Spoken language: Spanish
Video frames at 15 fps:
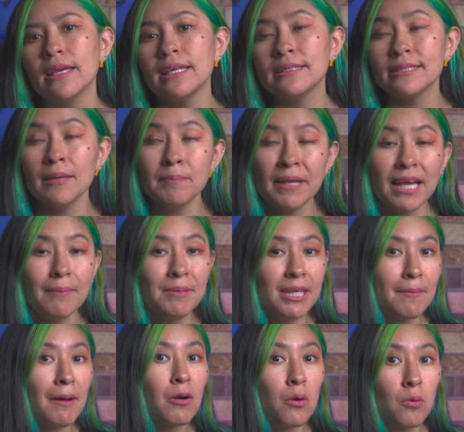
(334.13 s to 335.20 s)
y siempre
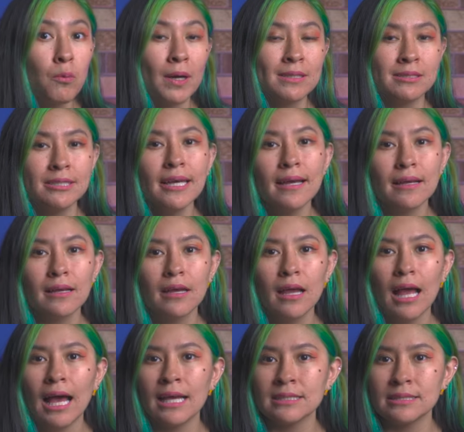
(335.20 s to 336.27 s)
caminaba con Wang Yang,
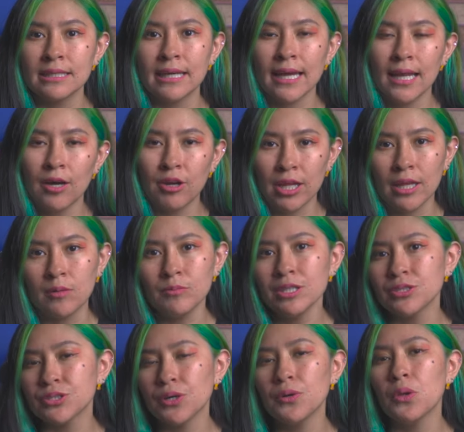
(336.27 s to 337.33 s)
así que a la hora de
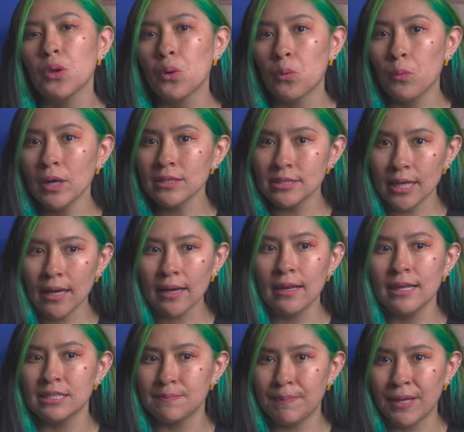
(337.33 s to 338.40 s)
almuerzo, Wang Yang
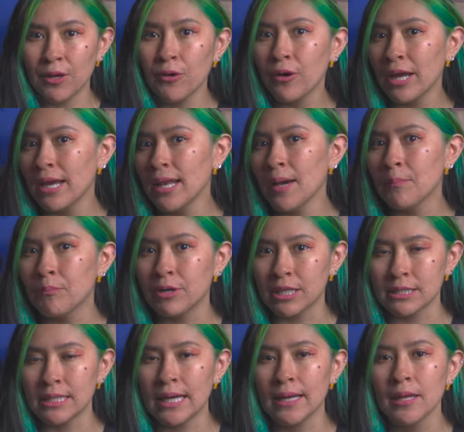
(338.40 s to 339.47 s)
le esperó en la
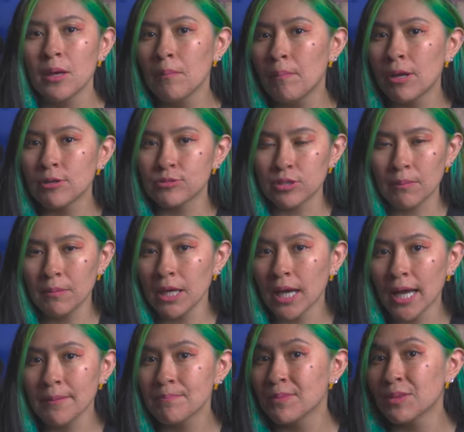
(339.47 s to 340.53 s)
puerta, pero su
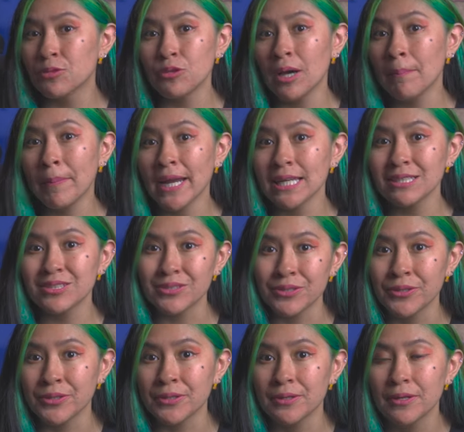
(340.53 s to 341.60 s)
amiga no
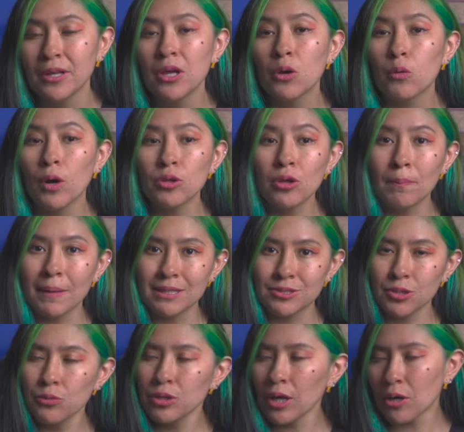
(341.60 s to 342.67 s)
apareció. Cuando
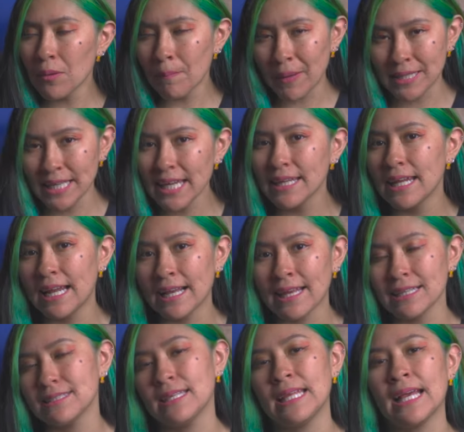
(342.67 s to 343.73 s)
pasó una compañera de la
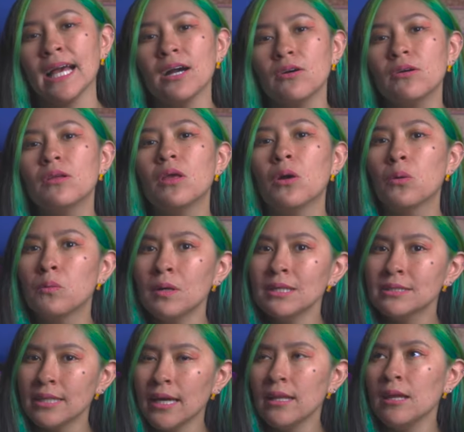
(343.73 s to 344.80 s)
casa de Gao,
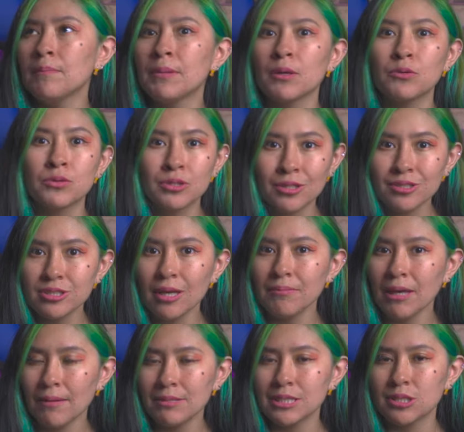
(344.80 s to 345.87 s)
Wang Yang le preguntó si
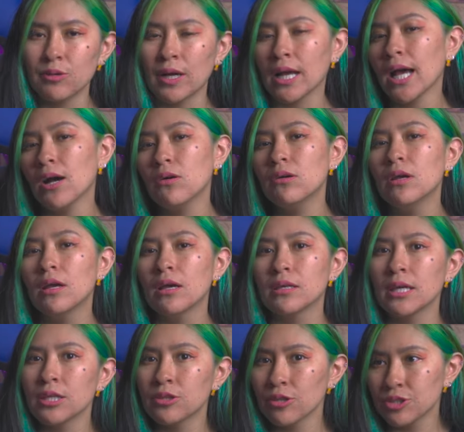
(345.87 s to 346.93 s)
había visto a Gao
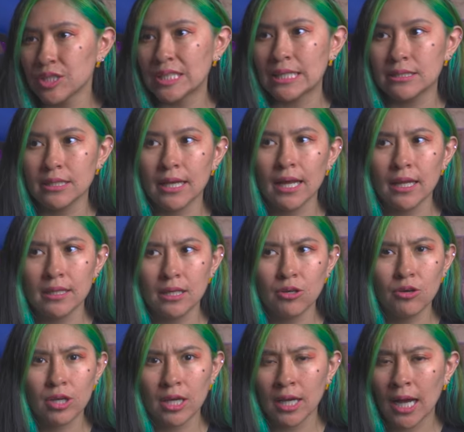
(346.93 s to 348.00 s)
y entonces la chica le
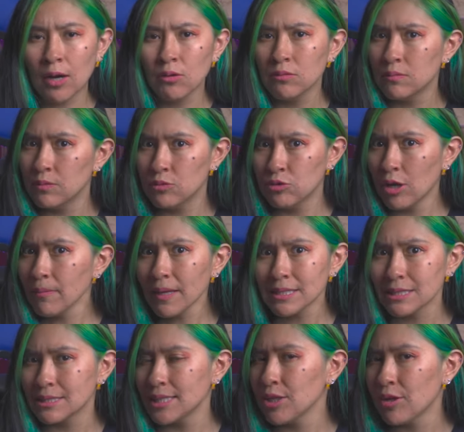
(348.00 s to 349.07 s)
dijo que Gao no había
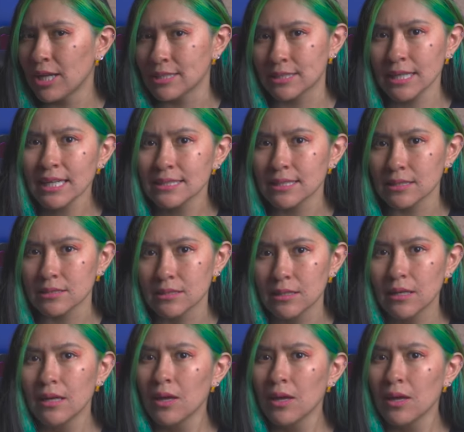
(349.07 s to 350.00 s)
asistido a las clases.